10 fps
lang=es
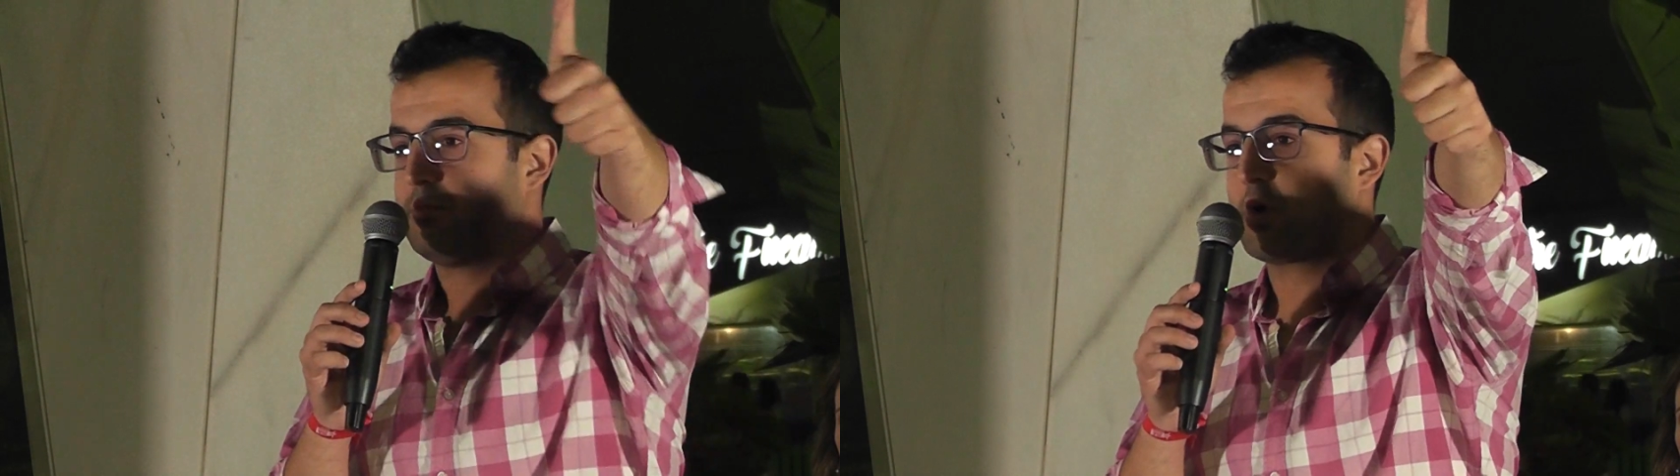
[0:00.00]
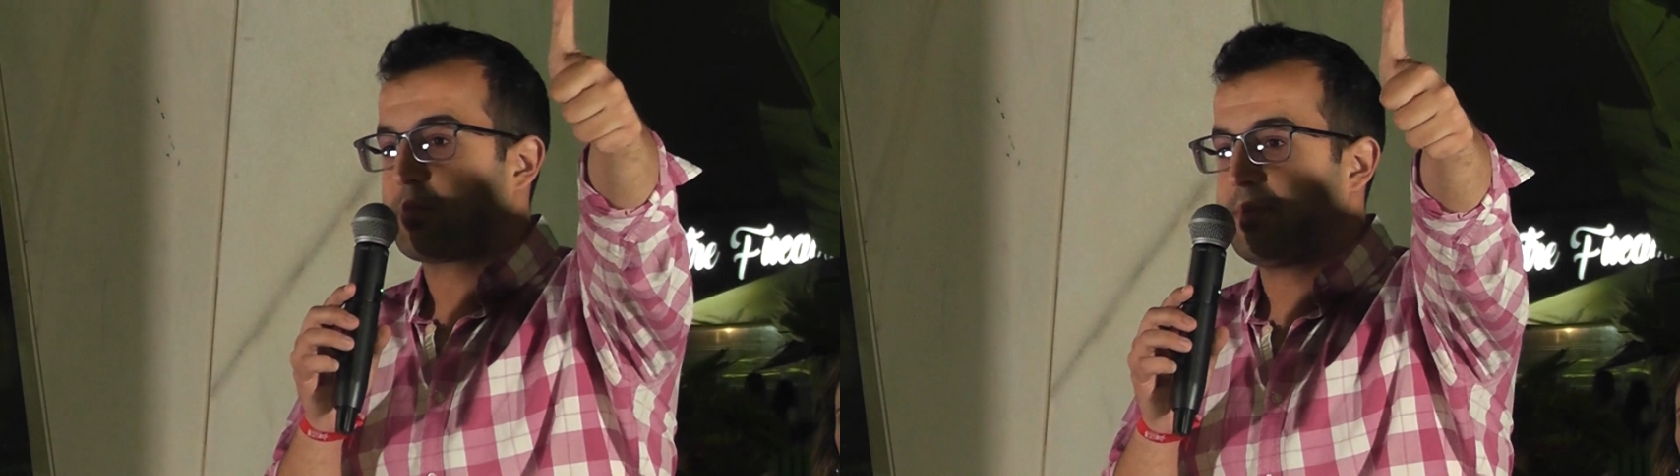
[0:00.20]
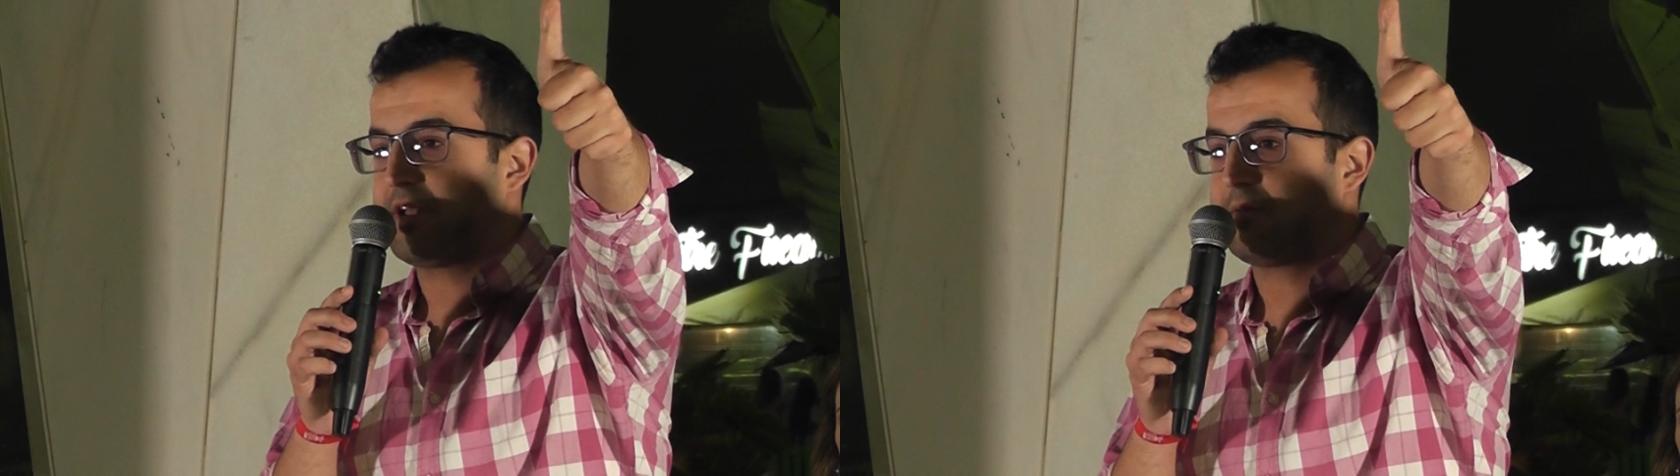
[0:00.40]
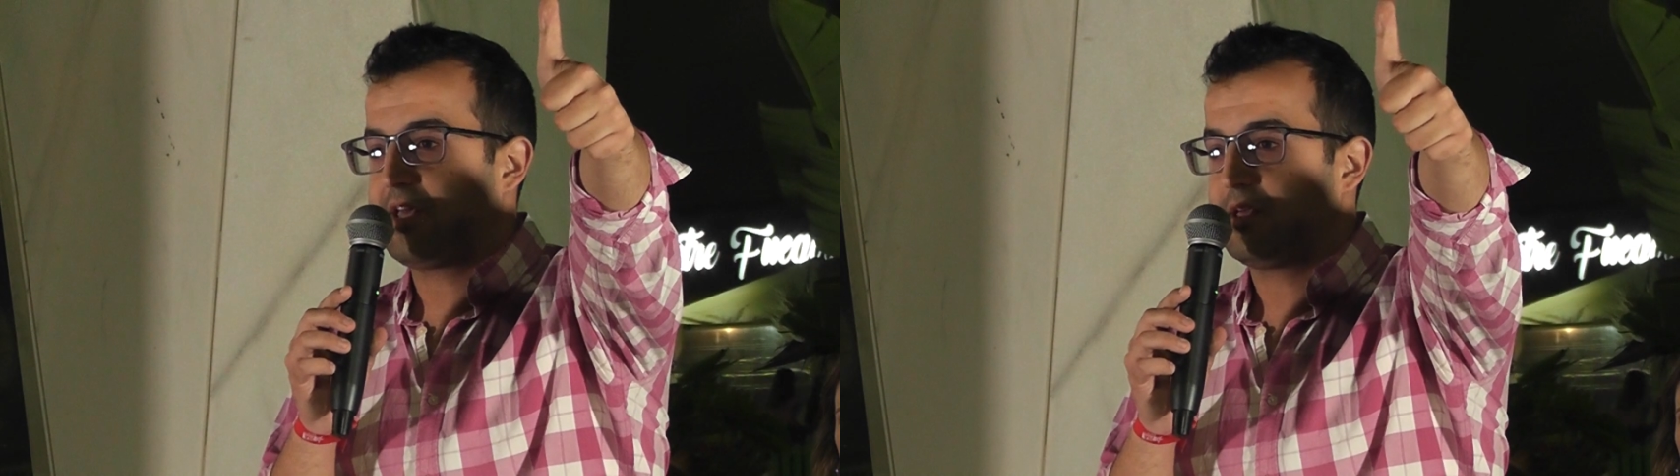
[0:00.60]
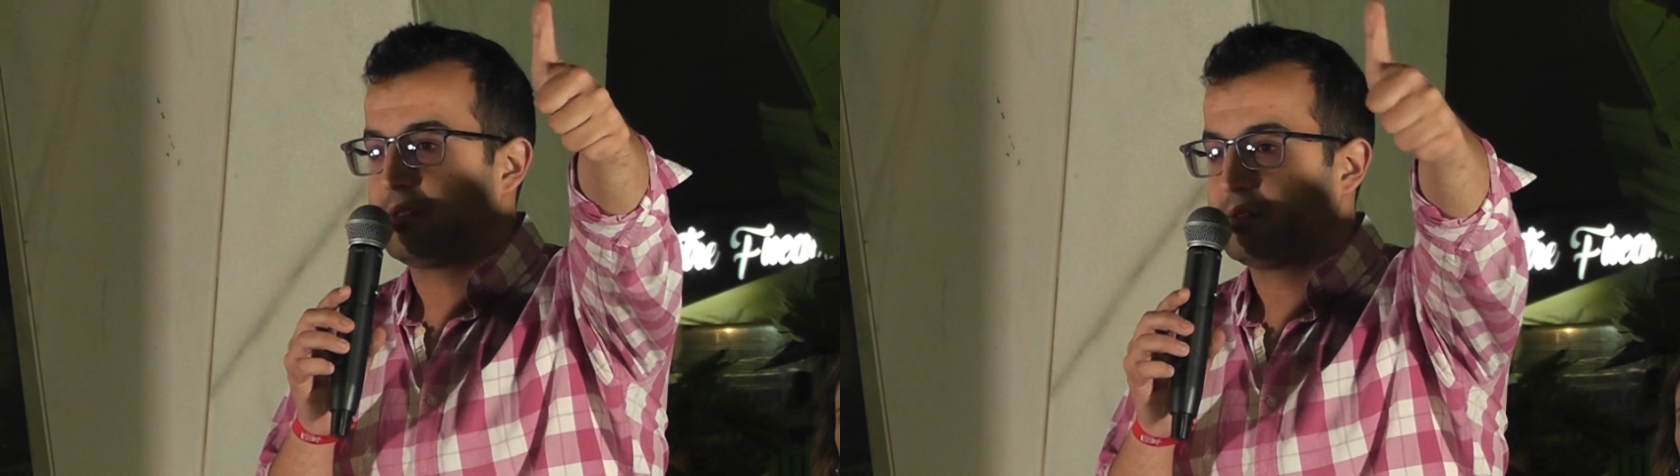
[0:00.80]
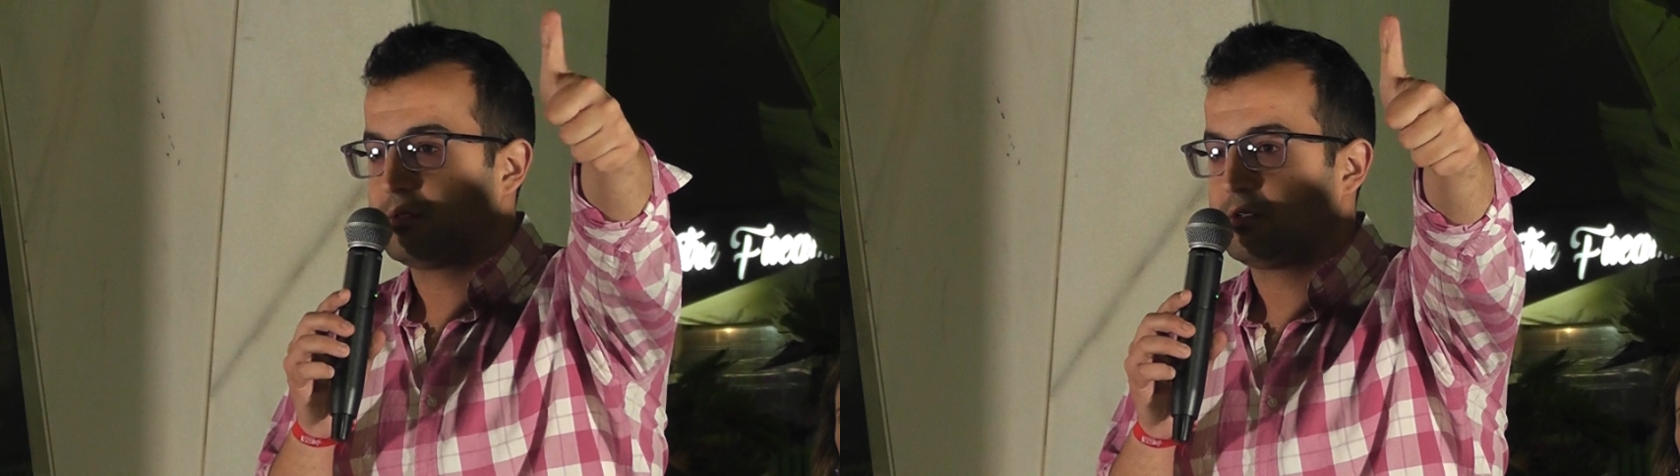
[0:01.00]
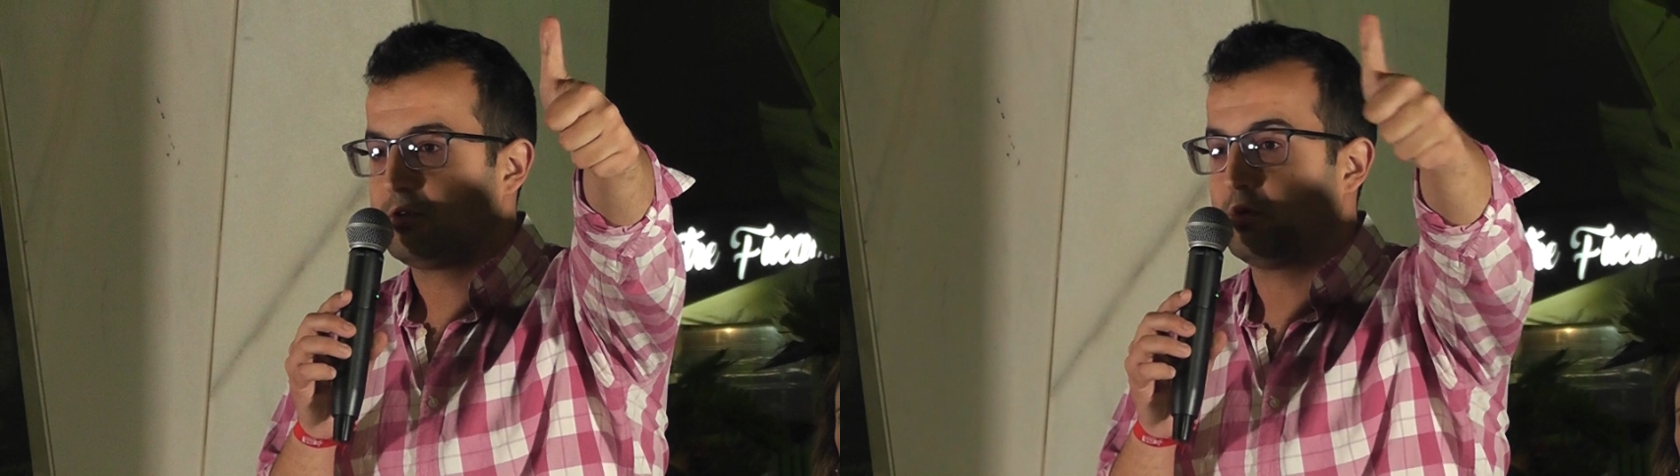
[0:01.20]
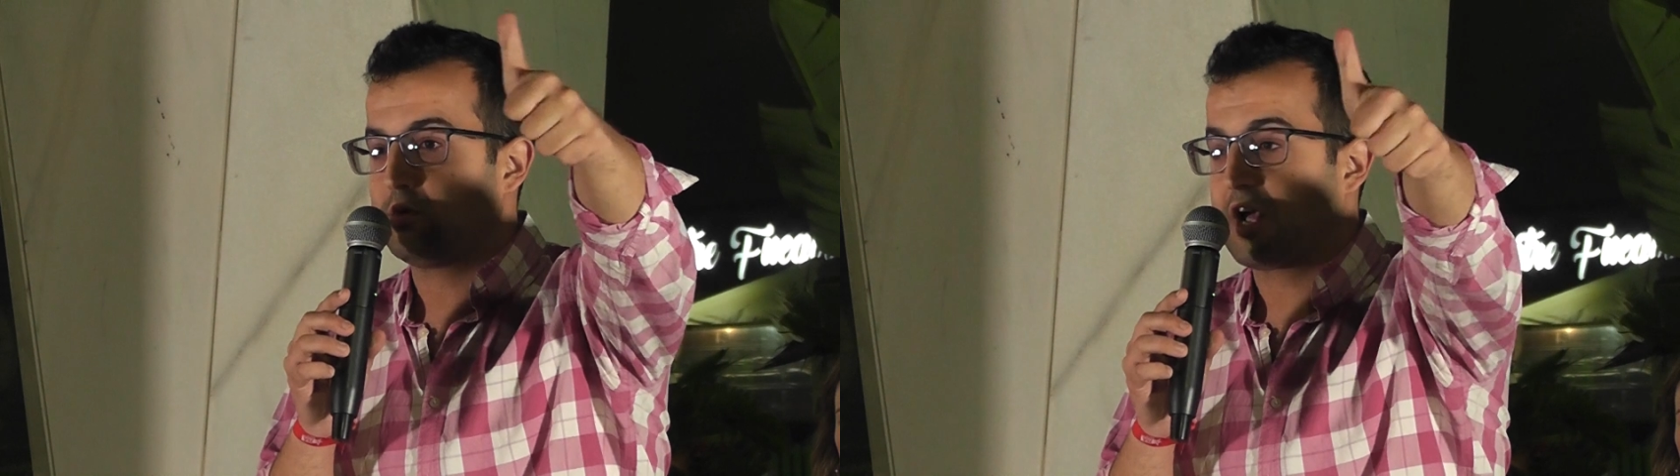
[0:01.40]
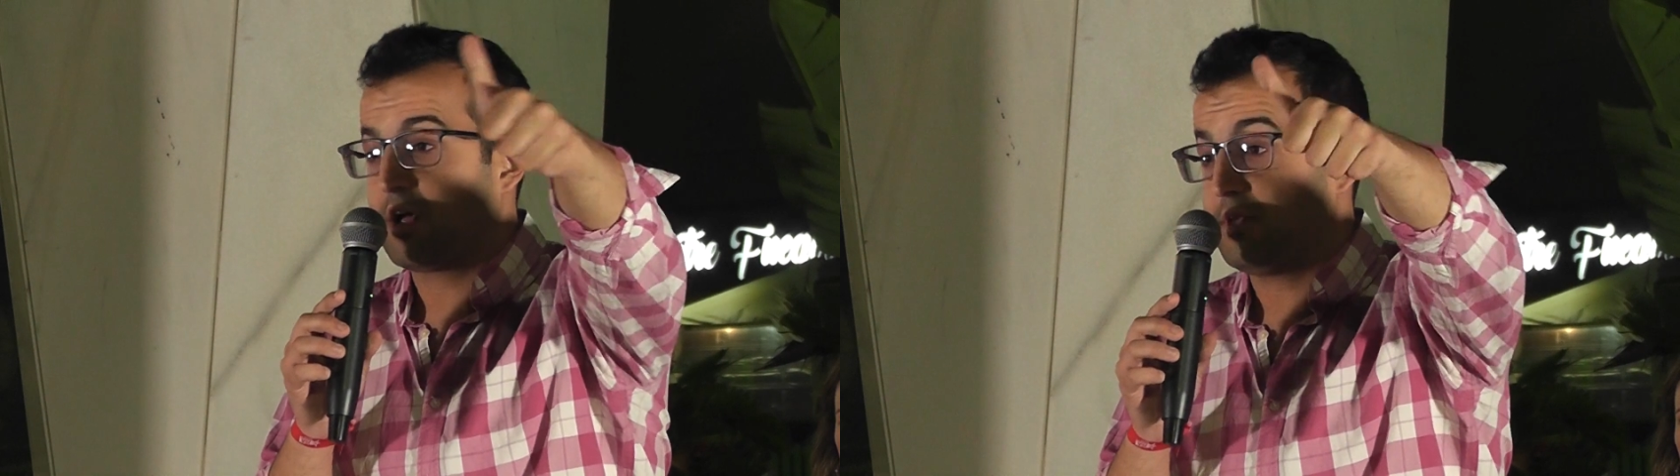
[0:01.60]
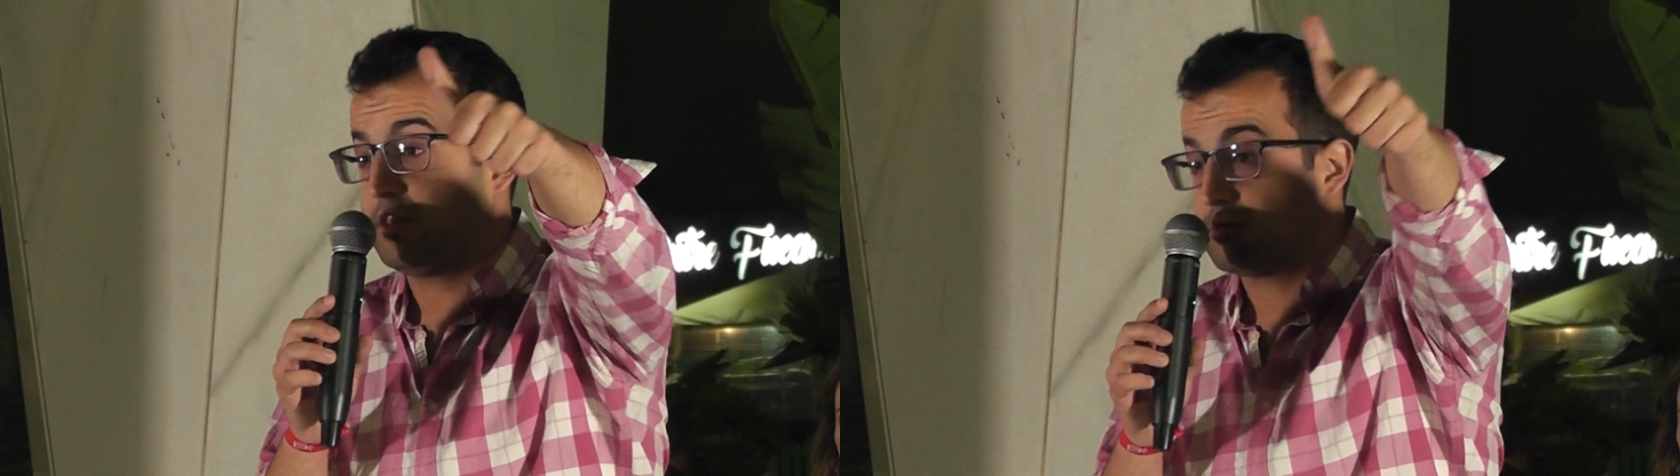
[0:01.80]
Por primera vez, nunca ha
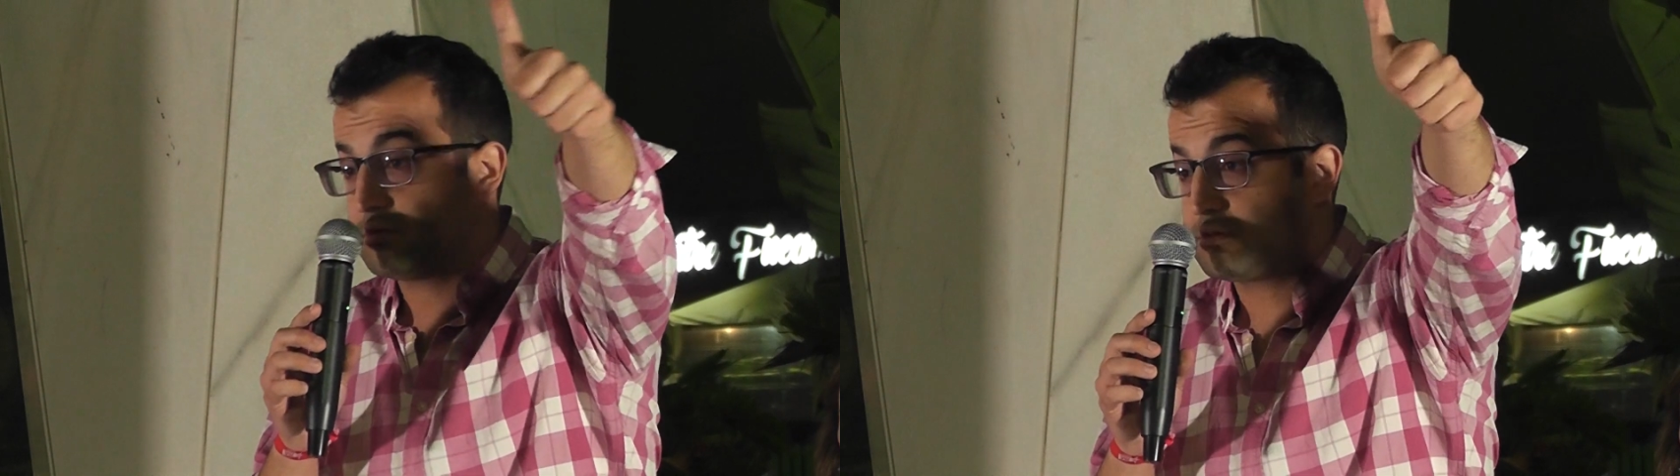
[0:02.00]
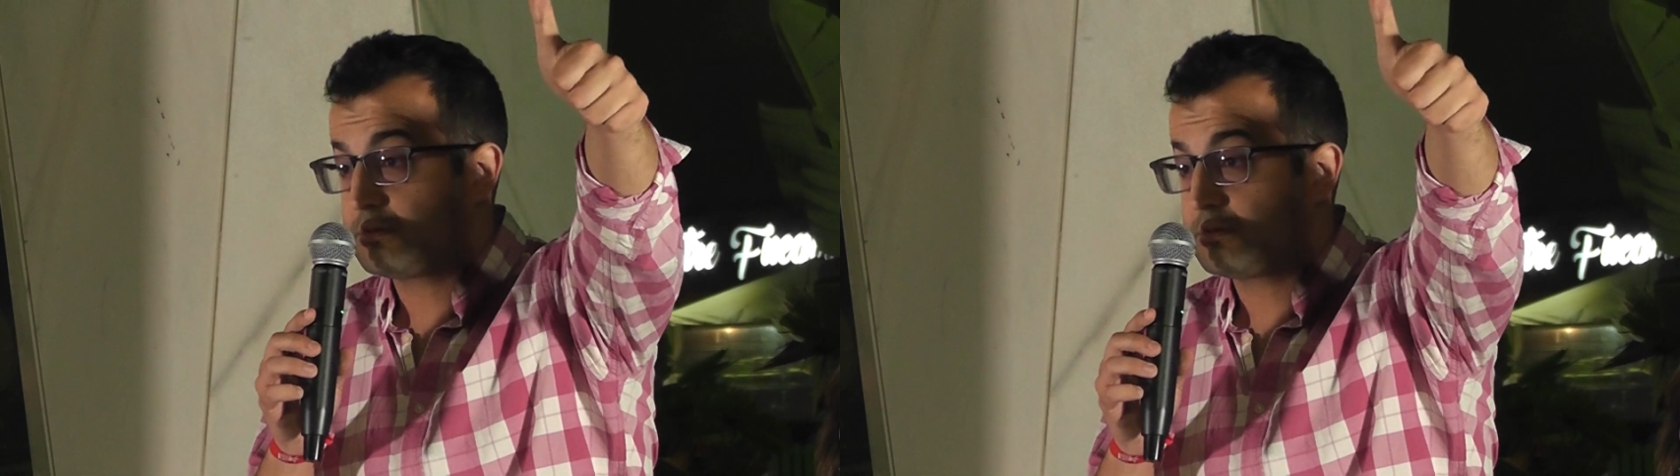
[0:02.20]
habido